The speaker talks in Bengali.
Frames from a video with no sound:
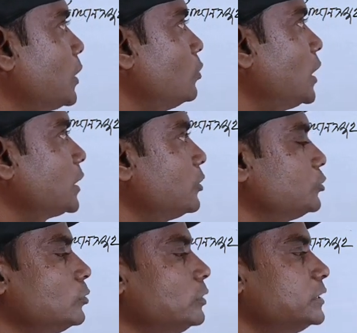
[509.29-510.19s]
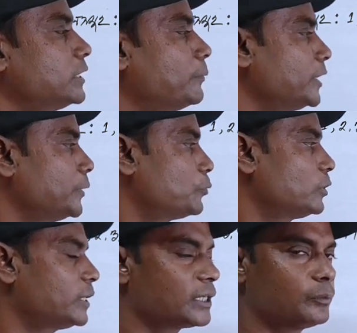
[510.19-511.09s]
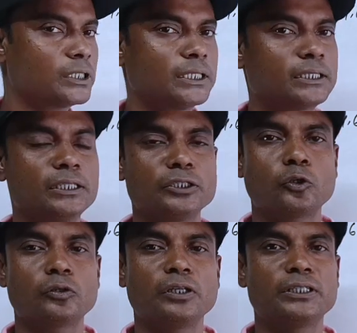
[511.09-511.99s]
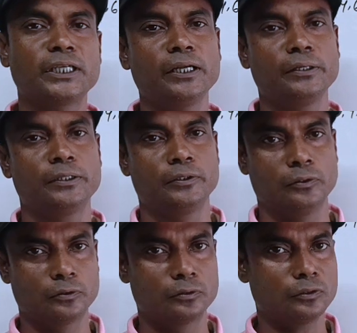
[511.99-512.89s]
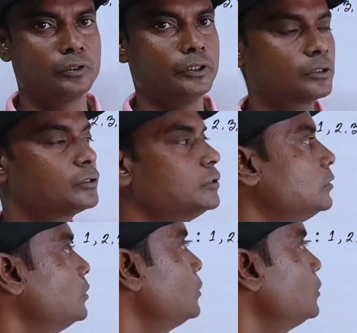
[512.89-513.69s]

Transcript: আঠারো ছত্রিশ তার মানে কি প্রত্যেকটা বোঝা যাচ্ছে যে ছত্রিশের গুণনীয়ক তো